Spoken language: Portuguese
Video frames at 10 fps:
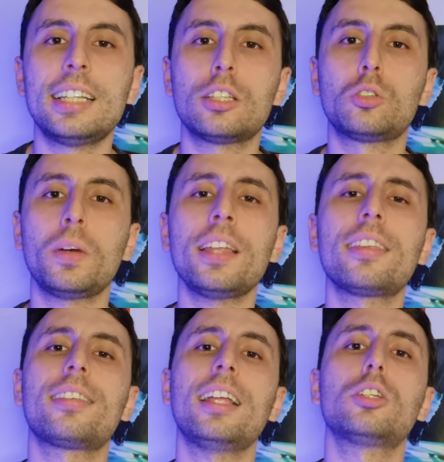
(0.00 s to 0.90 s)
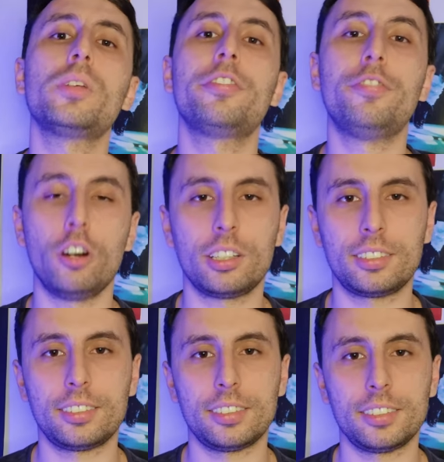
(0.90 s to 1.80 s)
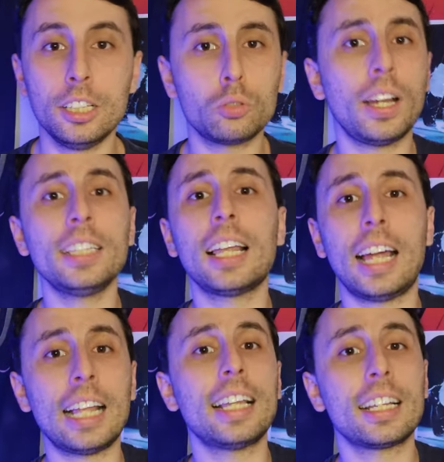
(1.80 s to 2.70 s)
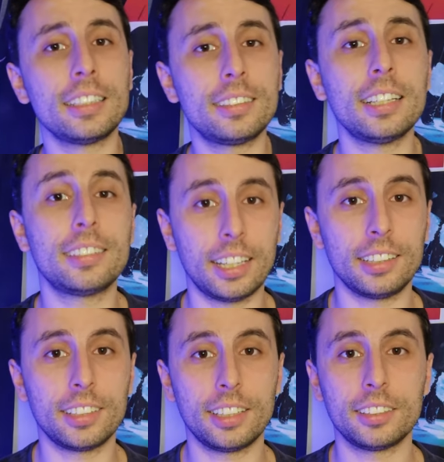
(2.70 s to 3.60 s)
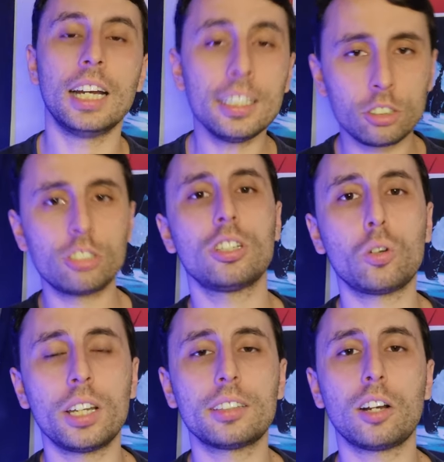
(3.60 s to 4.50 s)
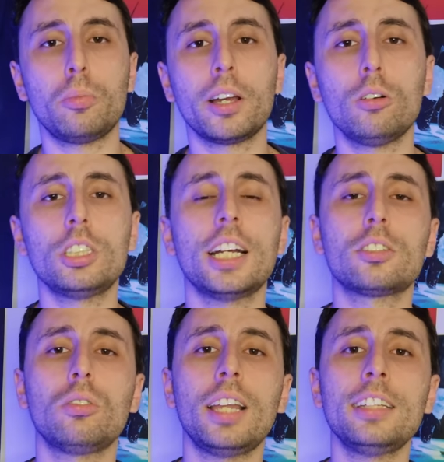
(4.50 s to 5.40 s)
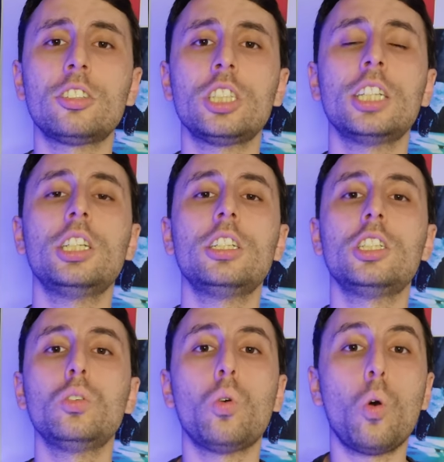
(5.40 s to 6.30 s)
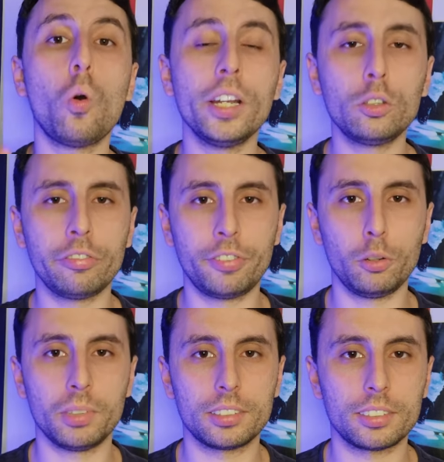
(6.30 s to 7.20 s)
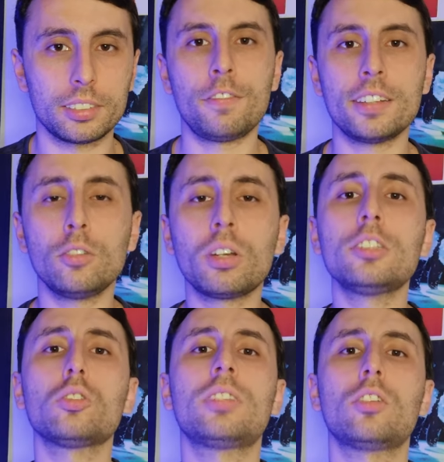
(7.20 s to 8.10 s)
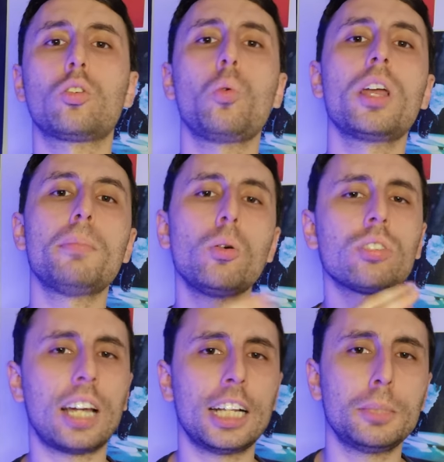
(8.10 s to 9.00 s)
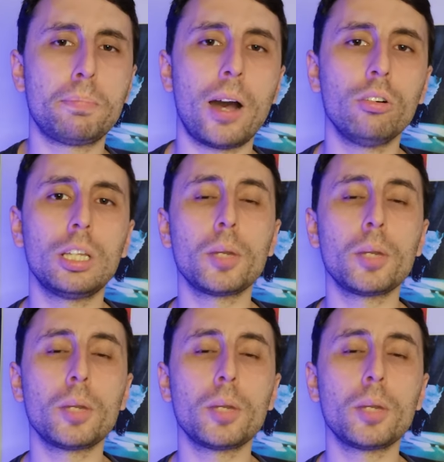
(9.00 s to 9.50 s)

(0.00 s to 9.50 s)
da 20th Century Fox. Isso ainda lá na década de 60. Né? Antes de se conectar com Michael Jackson, Lentz tinha dirigido oito filmes, fazendo grande sucesso com Irmãos Cara de Pau,